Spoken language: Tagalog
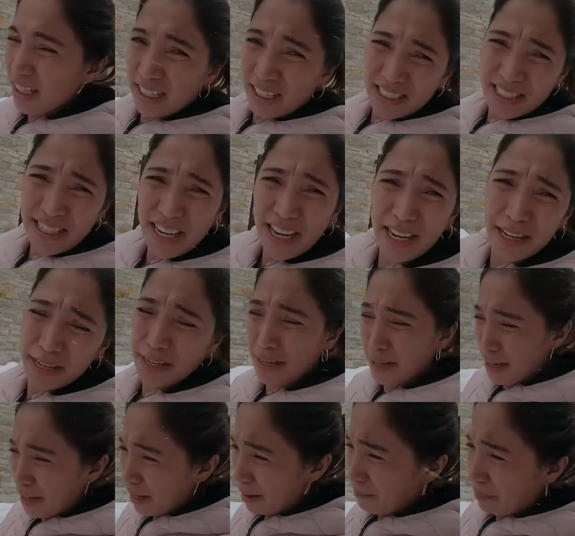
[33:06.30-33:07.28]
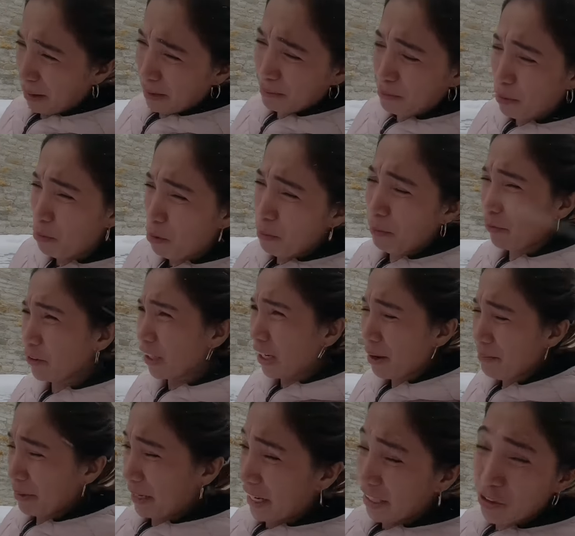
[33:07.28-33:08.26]
Kasi pag pumupunta
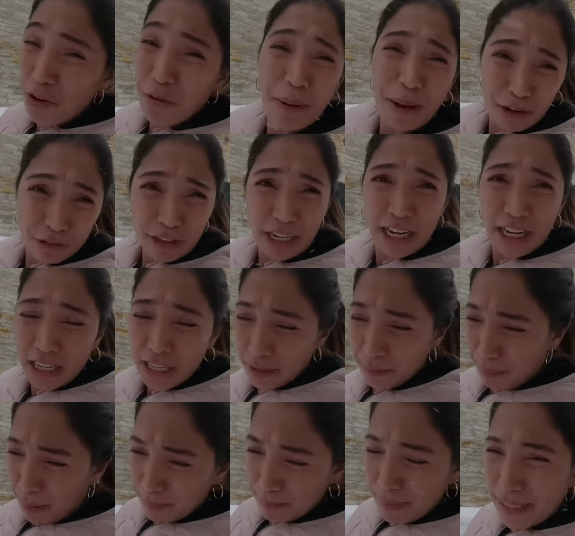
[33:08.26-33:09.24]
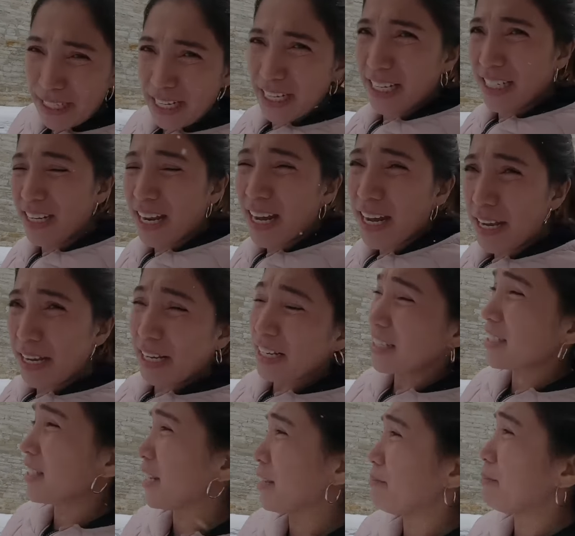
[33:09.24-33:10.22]
kami dito, mayroon talaga nagpapadala dai
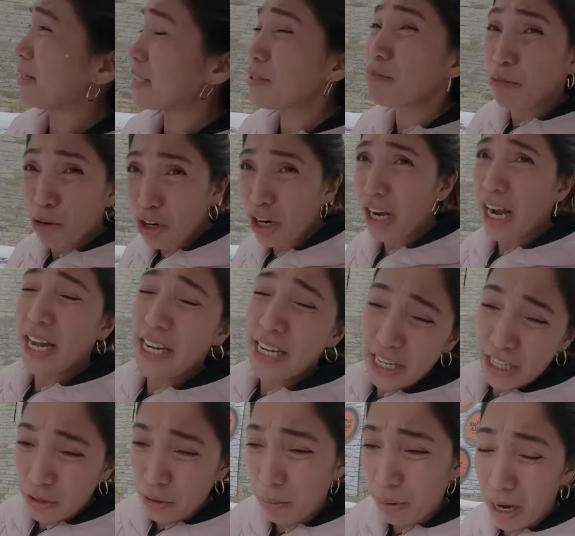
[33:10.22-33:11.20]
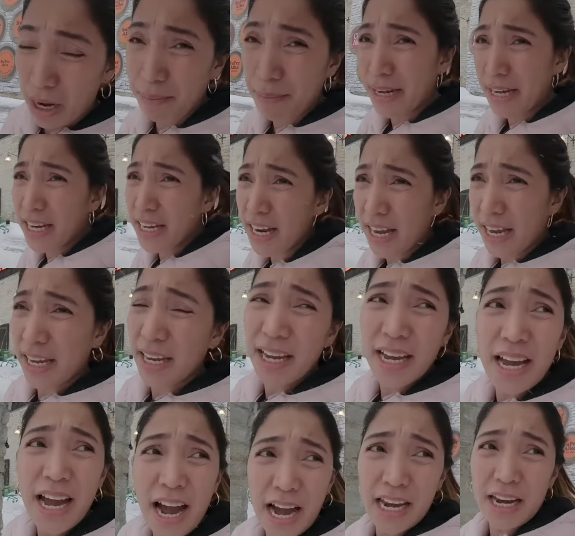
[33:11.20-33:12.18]
kasi mas mura nga dito mga manina eh.
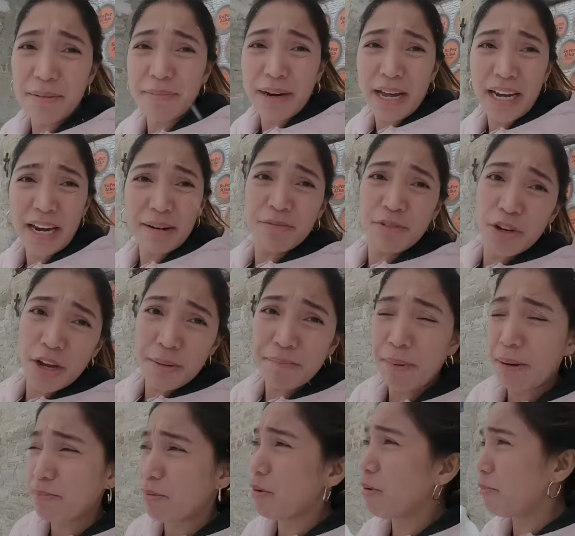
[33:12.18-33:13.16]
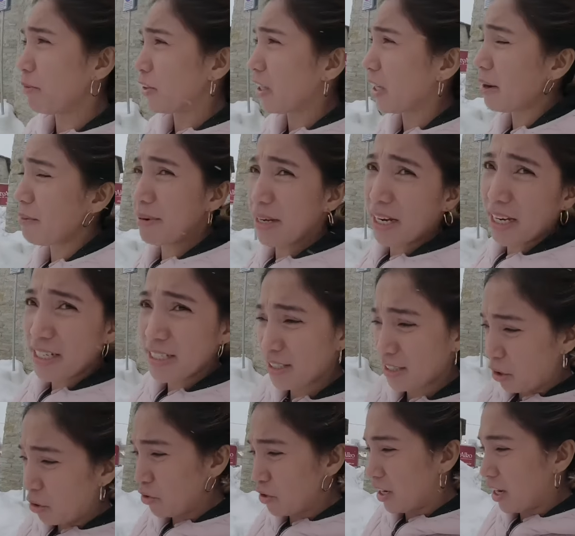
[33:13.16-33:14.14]
Alam na alam niyo yan, pag pumupunta kami ng
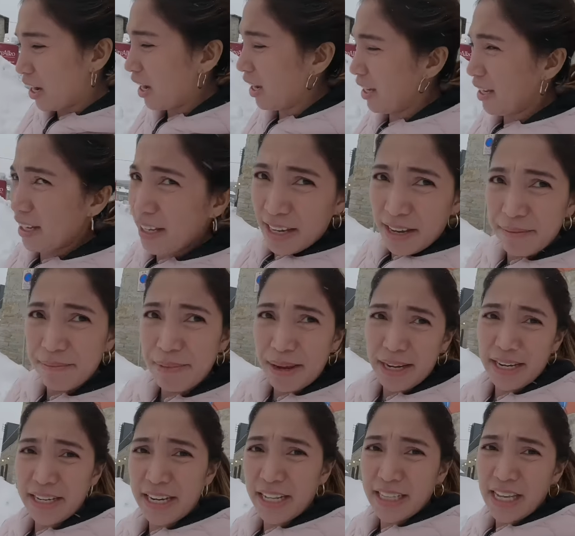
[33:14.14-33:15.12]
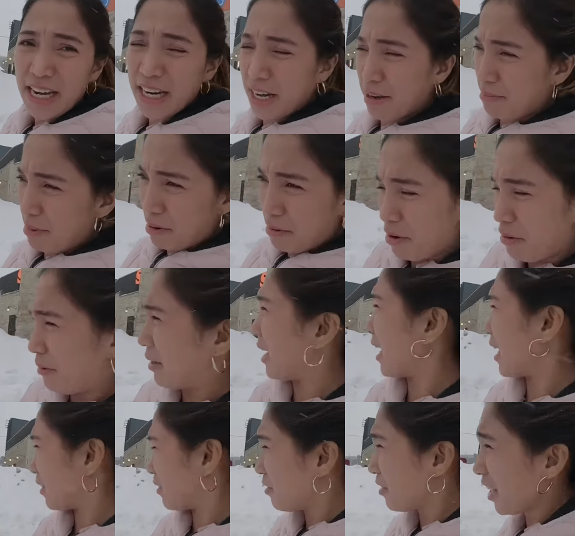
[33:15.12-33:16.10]
Estonia, may, hindi talaga
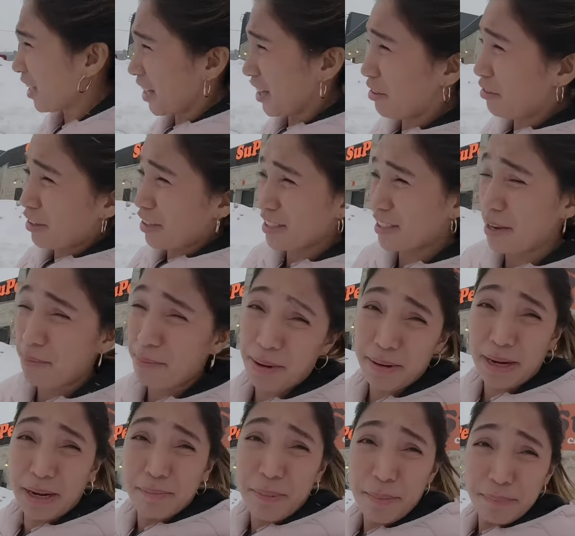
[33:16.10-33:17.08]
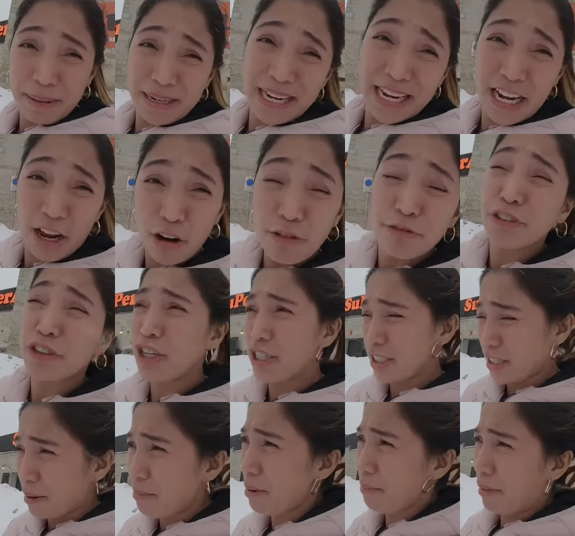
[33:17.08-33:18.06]
mawawala tong ganito kasi may nagpapadala. Of
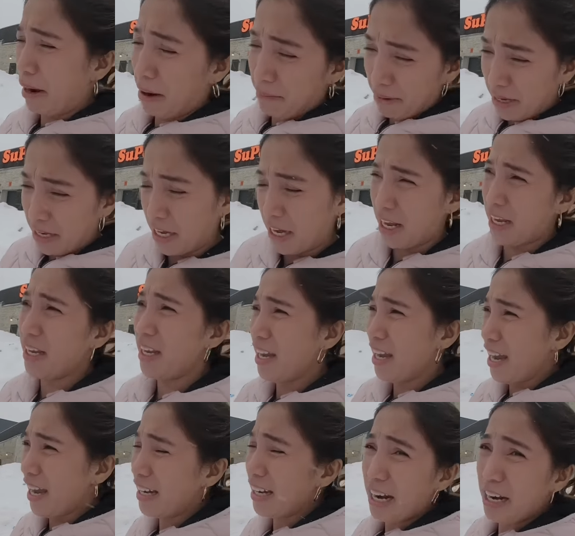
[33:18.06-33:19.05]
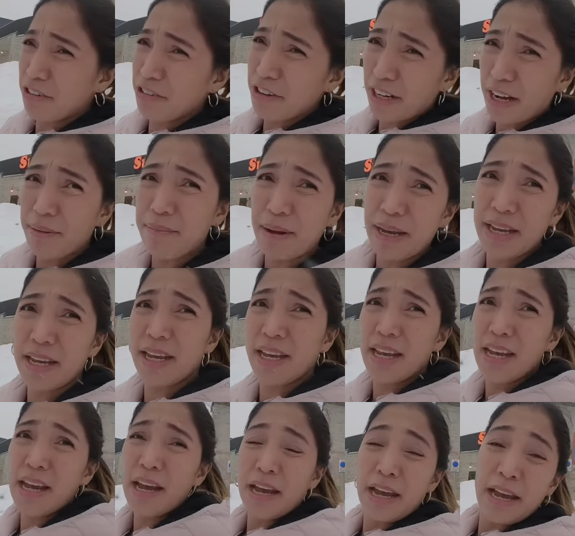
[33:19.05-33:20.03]
course kami mga maninay, eh. lalo na kami
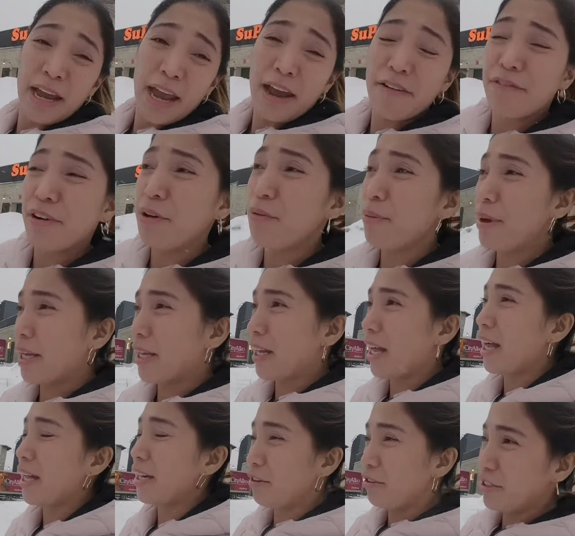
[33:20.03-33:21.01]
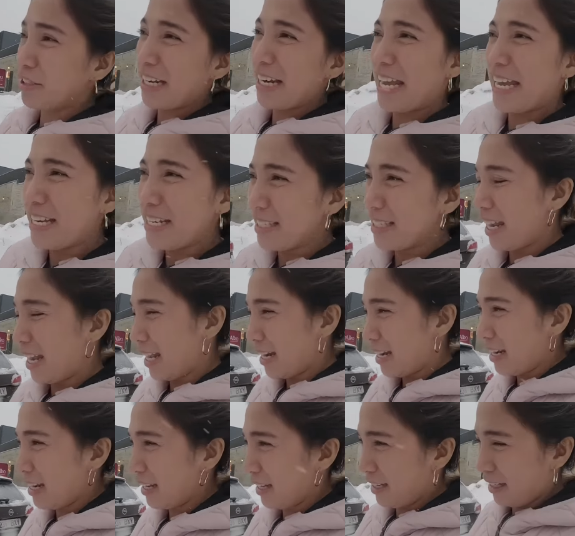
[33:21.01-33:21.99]
every week. Andun sila Isel,